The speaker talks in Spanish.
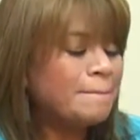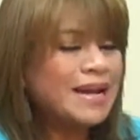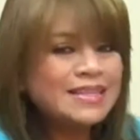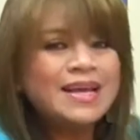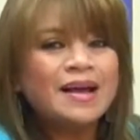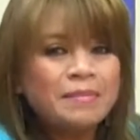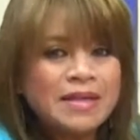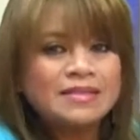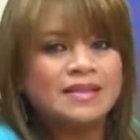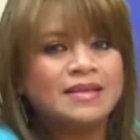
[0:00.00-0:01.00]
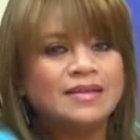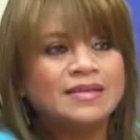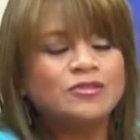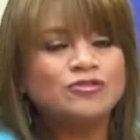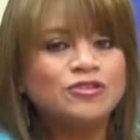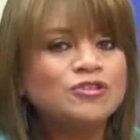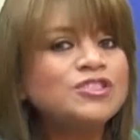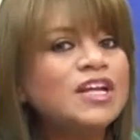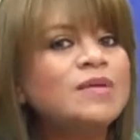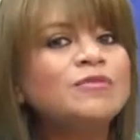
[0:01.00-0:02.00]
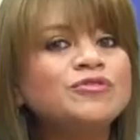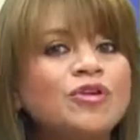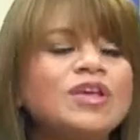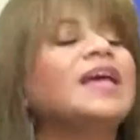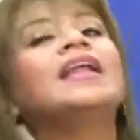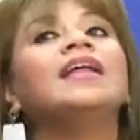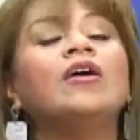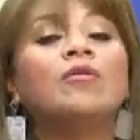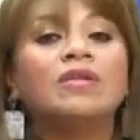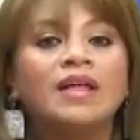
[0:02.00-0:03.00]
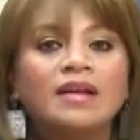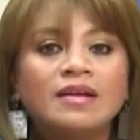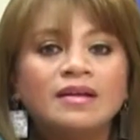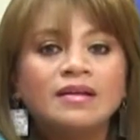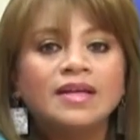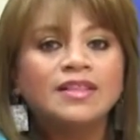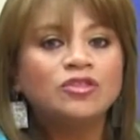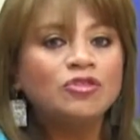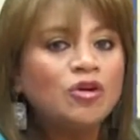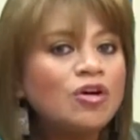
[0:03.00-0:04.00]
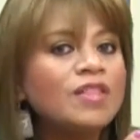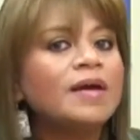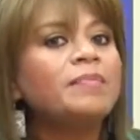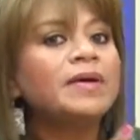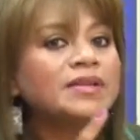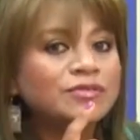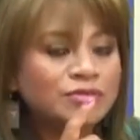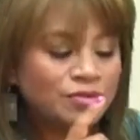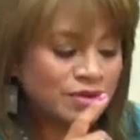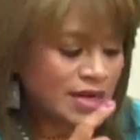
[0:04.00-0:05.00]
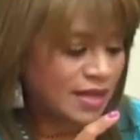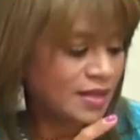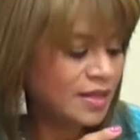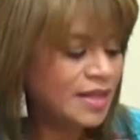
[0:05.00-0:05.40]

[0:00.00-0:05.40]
Prácticamente nosotros tenemos hoy que recordar que toda persona